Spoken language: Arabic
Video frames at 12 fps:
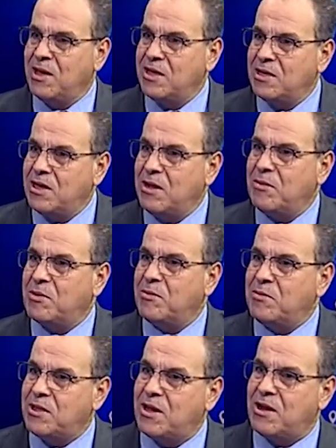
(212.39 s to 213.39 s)
يلعب
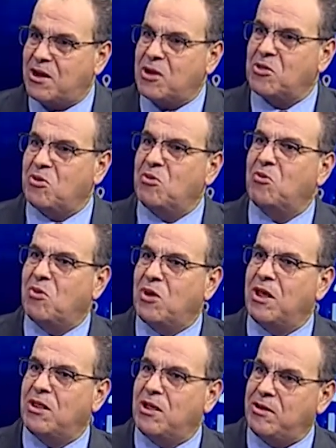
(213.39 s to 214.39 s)
مثل الرجل
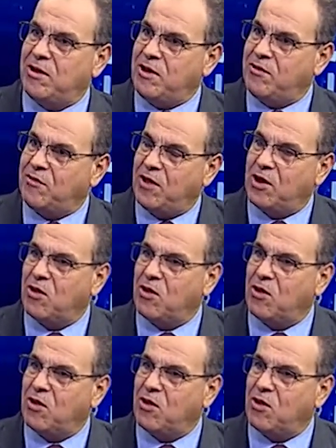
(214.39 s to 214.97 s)
وكذا يعني فيها نعم.